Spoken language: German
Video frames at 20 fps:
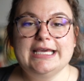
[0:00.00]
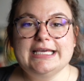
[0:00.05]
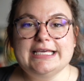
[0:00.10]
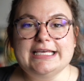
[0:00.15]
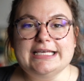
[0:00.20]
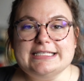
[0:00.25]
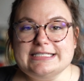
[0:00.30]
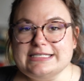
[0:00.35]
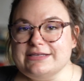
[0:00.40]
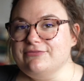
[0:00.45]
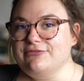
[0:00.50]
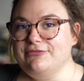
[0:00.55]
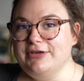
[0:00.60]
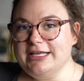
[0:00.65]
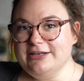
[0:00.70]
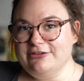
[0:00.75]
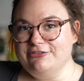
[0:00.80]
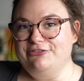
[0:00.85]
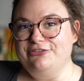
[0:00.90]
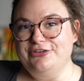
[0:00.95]
Jetzt
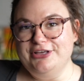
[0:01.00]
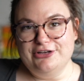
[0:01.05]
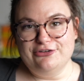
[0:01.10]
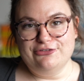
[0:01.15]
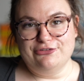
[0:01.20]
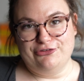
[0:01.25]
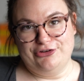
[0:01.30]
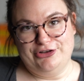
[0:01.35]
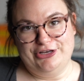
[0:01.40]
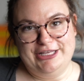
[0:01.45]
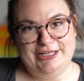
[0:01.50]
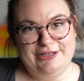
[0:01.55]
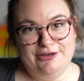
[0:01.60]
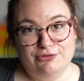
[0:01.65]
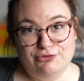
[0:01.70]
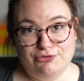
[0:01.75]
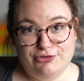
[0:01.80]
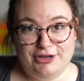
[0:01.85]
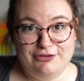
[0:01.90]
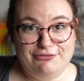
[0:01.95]
werden viele von
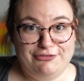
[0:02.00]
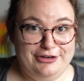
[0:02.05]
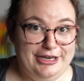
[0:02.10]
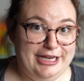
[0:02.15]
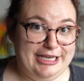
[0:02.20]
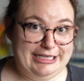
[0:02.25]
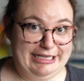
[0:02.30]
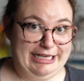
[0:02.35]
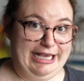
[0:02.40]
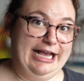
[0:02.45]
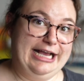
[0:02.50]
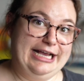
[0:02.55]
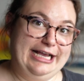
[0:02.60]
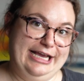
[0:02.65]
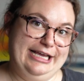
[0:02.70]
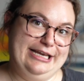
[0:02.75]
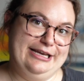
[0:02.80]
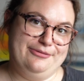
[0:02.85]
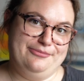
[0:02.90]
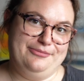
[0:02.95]
Ihnen oder vielleicht gar
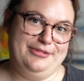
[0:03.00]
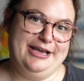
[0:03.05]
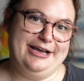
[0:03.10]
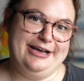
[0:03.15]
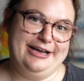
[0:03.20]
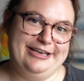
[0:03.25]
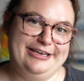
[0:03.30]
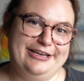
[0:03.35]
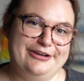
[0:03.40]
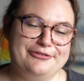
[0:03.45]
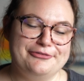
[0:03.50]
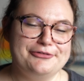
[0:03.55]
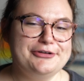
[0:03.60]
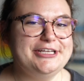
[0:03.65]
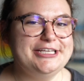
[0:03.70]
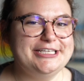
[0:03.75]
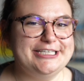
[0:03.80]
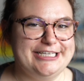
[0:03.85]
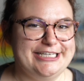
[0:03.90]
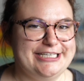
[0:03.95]
keiner mehr an der
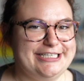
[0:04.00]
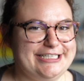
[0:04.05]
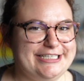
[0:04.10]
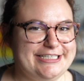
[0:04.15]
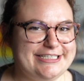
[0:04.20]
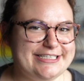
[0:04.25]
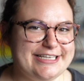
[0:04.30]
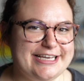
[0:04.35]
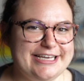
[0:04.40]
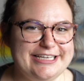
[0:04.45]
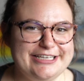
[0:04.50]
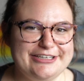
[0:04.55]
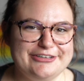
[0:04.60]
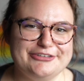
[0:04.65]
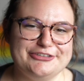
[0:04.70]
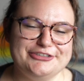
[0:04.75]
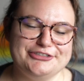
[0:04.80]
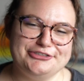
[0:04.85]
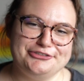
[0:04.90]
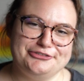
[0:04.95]
Uni tätig sein
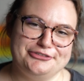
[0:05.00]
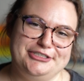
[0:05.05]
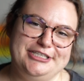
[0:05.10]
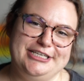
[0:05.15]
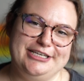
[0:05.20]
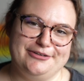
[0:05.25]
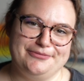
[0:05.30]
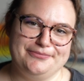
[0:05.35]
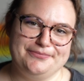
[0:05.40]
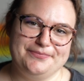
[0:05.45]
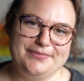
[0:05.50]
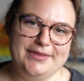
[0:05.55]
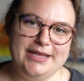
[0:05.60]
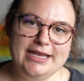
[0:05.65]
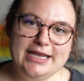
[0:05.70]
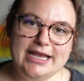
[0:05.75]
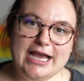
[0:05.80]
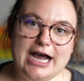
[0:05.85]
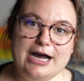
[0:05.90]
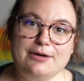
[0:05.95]
und studieren.
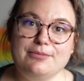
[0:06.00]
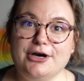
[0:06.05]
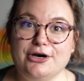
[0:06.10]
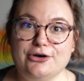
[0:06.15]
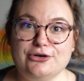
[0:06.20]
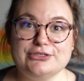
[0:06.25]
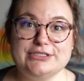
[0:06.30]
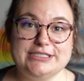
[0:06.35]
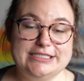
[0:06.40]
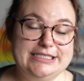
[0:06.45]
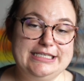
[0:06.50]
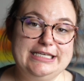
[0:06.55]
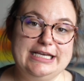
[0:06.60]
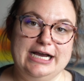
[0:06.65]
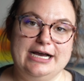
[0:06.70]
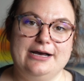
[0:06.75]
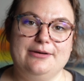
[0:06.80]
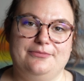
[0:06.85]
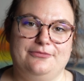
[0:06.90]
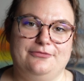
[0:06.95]
Aber auch Sie
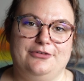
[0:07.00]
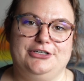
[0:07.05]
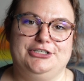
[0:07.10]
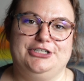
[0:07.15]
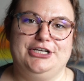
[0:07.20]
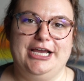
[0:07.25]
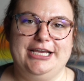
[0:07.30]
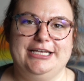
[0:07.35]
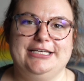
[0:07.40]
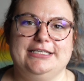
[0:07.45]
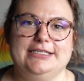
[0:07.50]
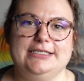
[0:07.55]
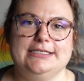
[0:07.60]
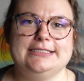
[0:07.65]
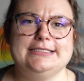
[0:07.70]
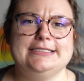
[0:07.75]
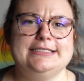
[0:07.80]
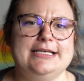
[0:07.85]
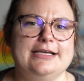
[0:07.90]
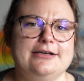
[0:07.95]
haben wahrscheinlich
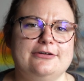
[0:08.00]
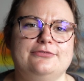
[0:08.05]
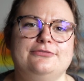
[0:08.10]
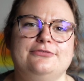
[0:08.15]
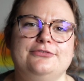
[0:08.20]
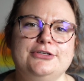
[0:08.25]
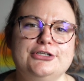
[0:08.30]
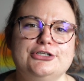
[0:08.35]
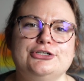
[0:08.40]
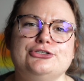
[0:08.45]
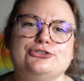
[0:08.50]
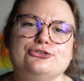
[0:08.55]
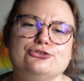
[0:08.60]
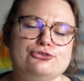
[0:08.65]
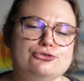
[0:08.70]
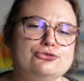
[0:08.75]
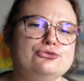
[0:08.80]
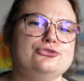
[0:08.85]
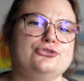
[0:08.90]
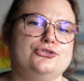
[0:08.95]
sehr viel zu
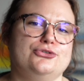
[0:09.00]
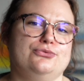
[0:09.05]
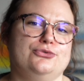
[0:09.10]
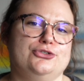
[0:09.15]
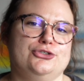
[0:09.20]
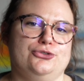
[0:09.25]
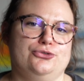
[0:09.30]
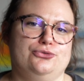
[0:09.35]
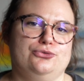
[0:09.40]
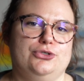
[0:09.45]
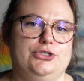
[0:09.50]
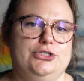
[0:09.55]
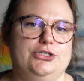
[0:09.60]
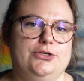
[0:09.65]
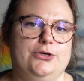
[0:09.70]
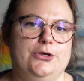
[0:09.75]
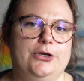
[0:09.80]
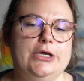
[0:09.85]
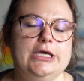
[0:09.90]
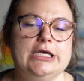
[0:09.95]
tun zwischendurch.